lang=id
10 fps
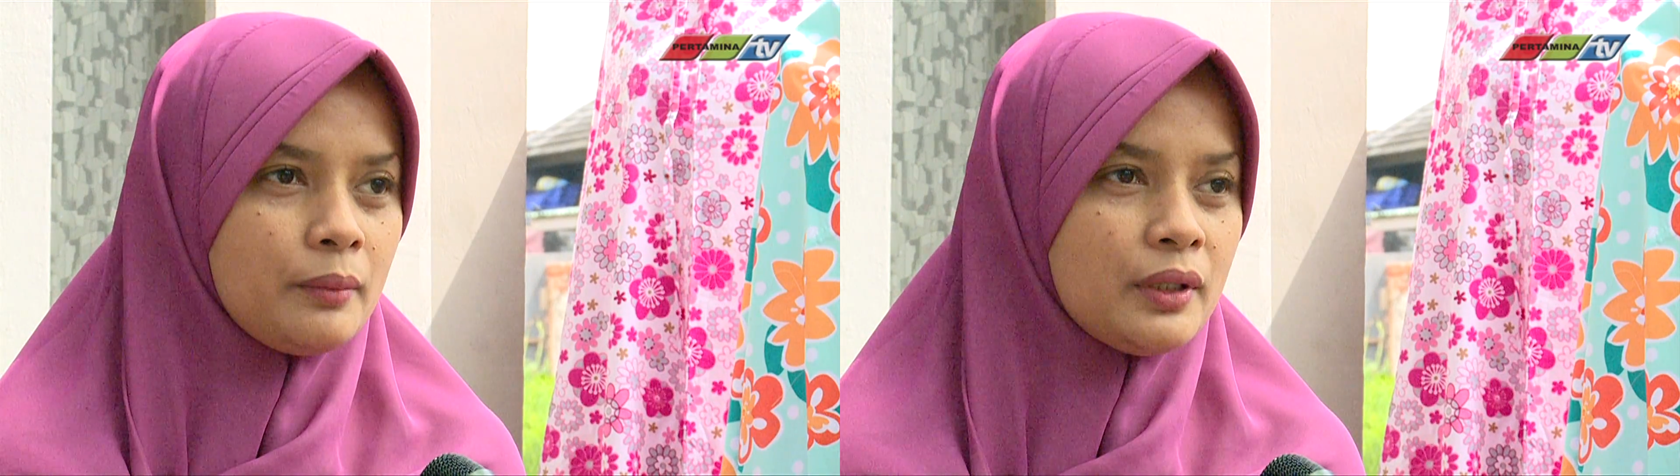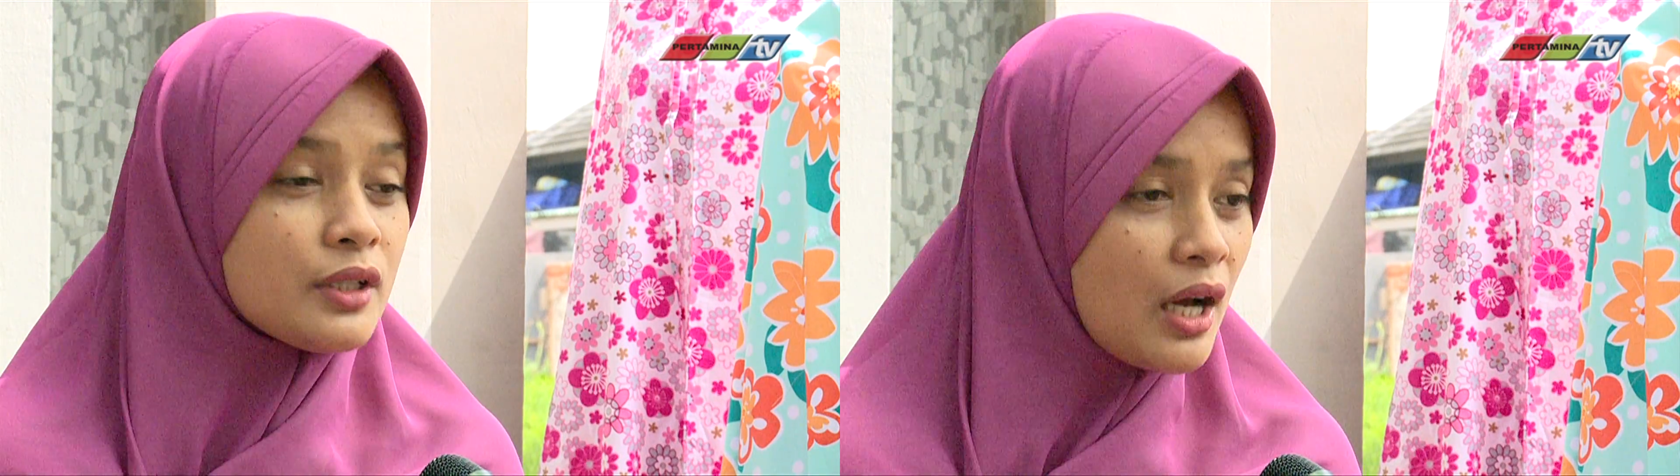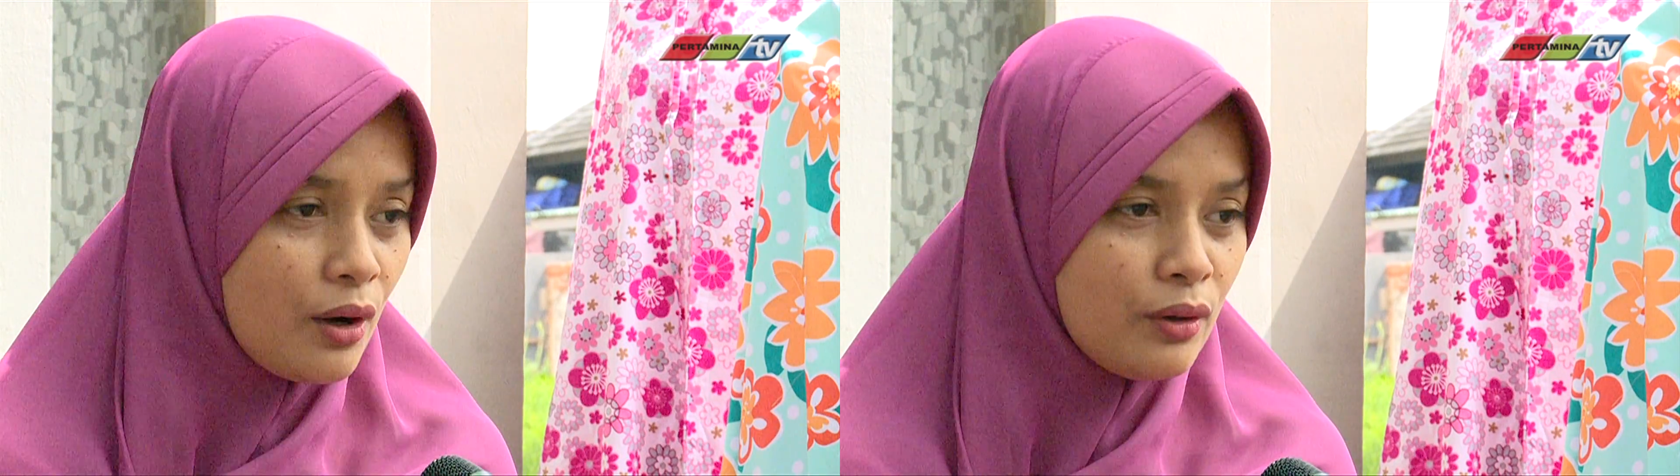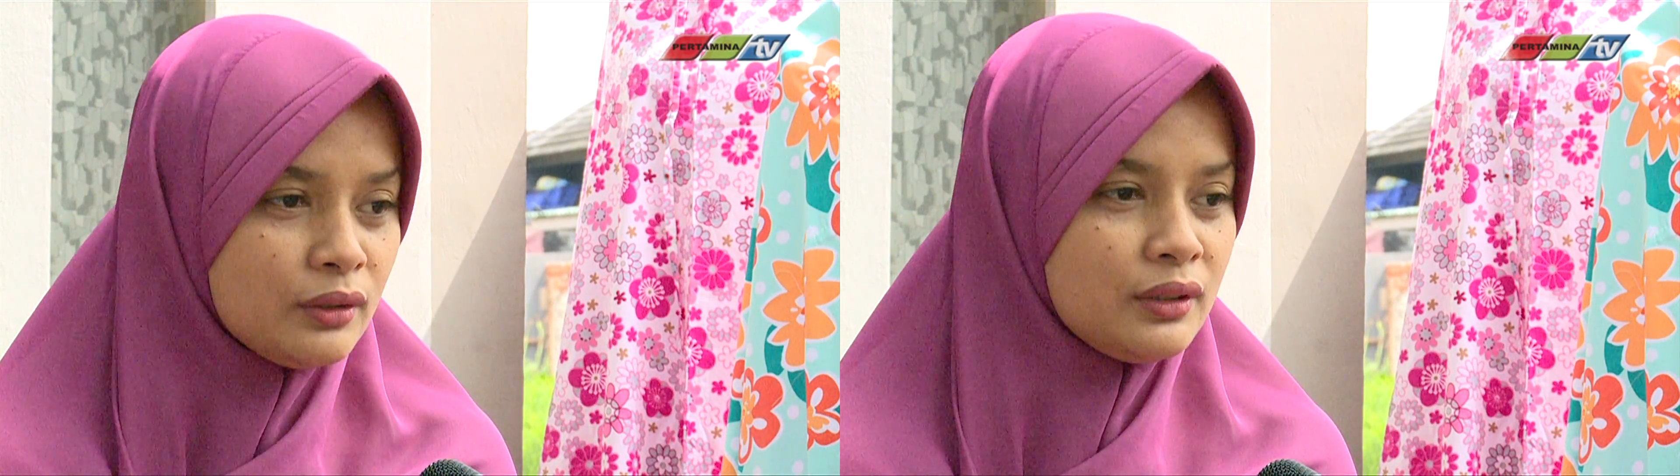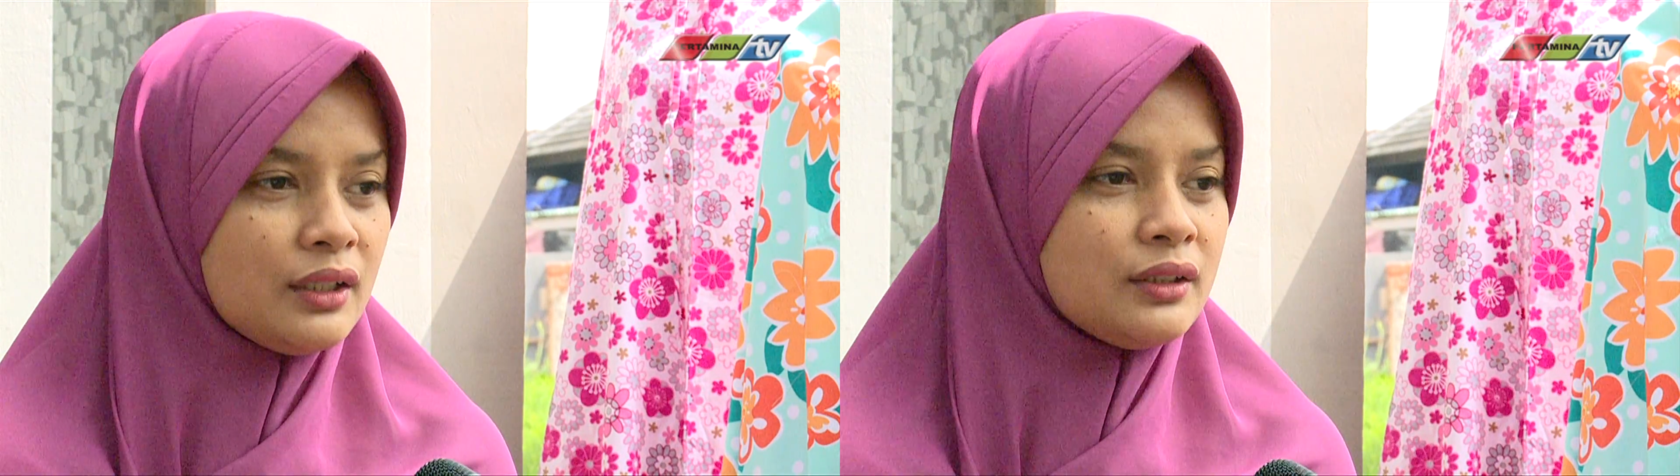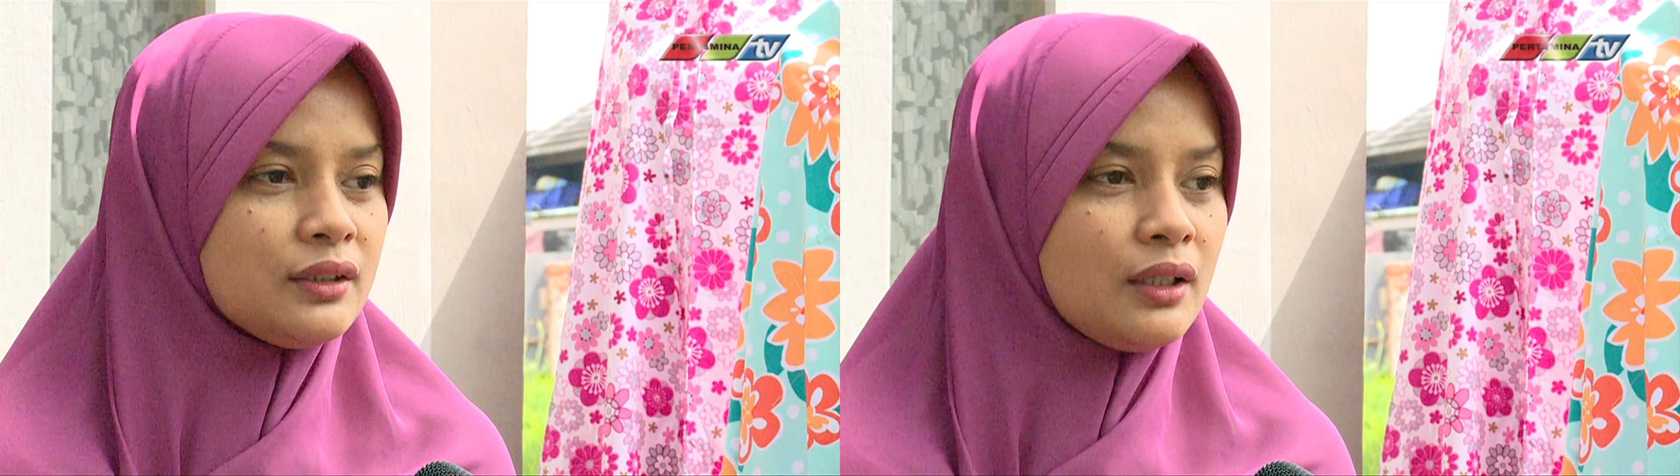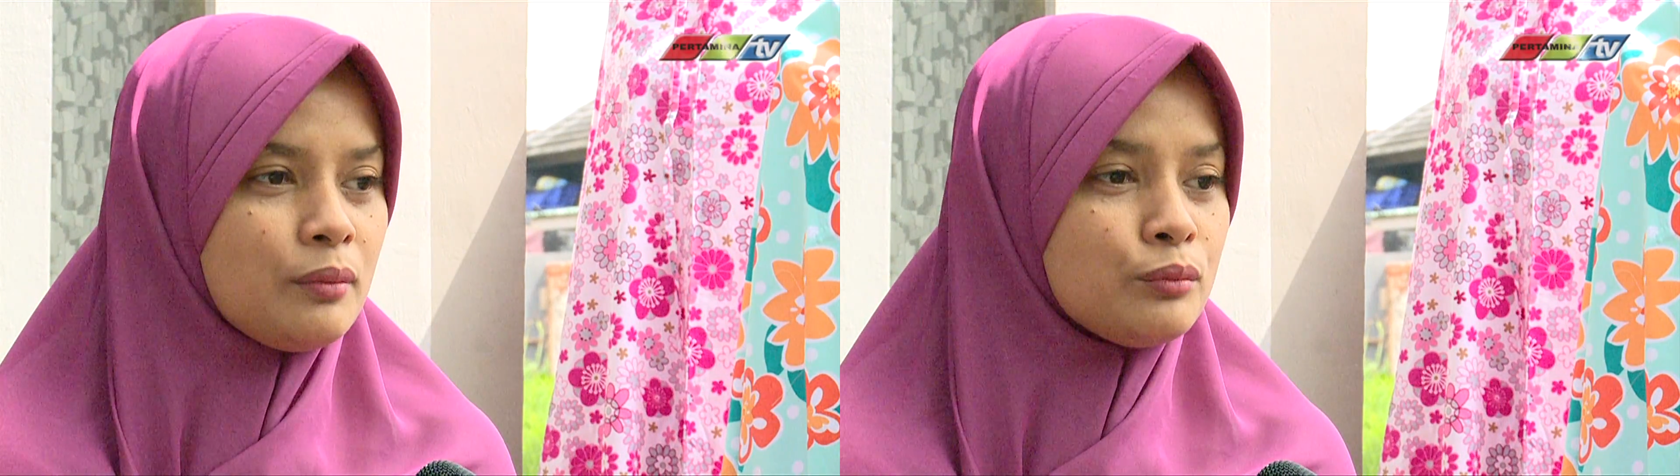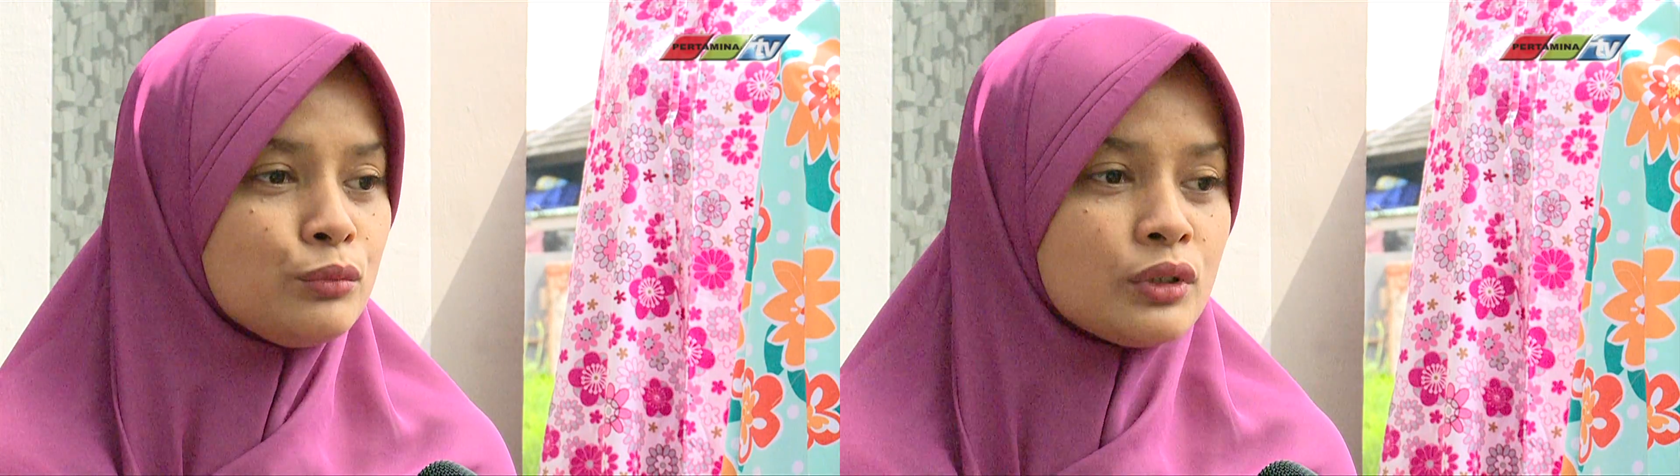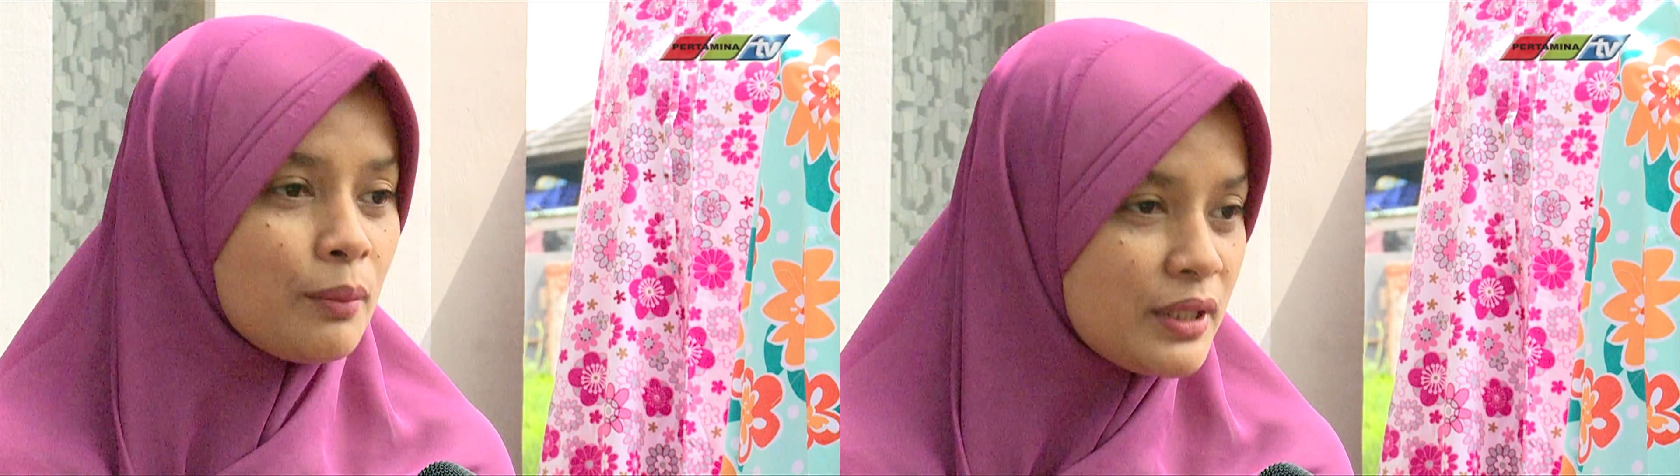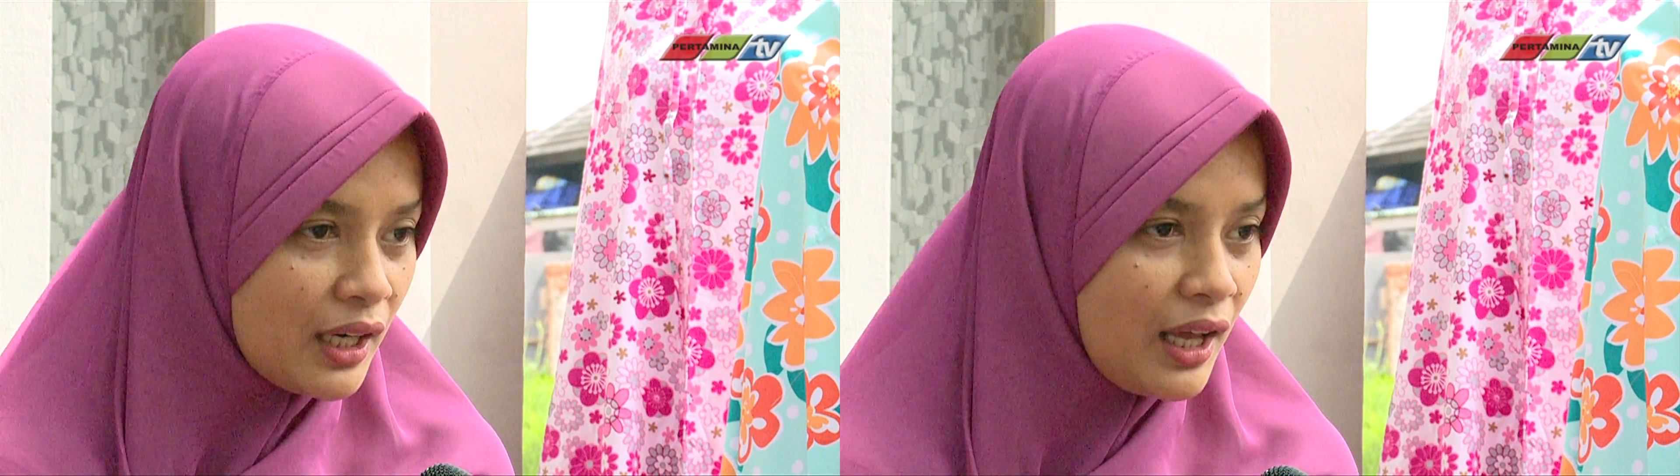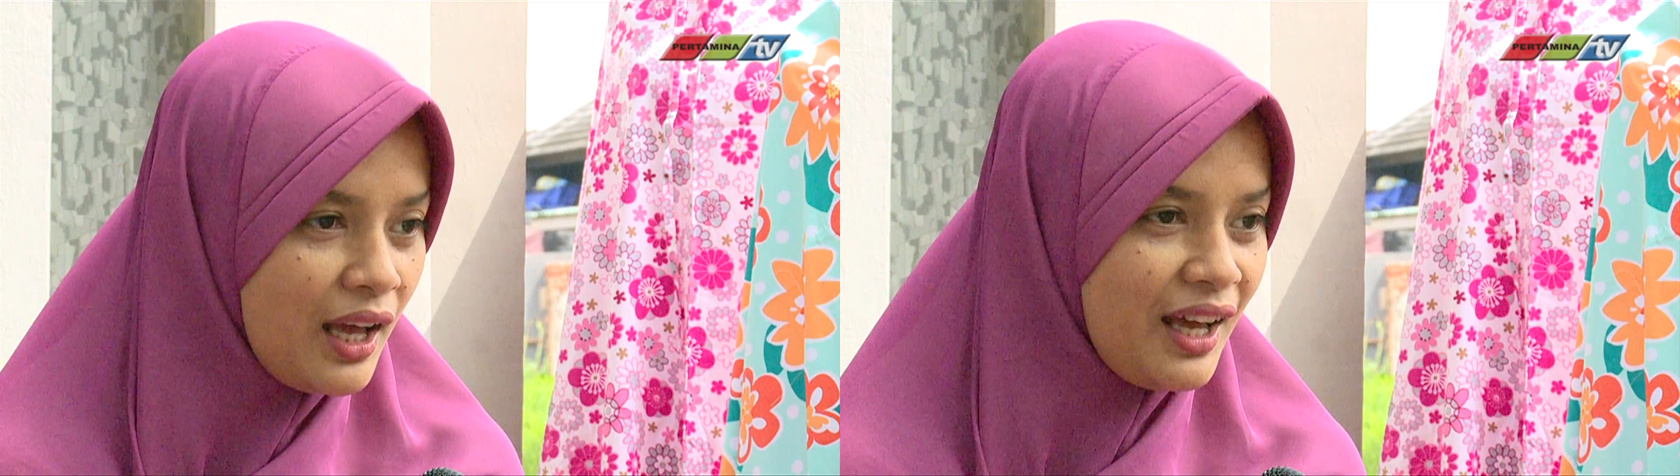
namanya down dan tidak mudah menyerah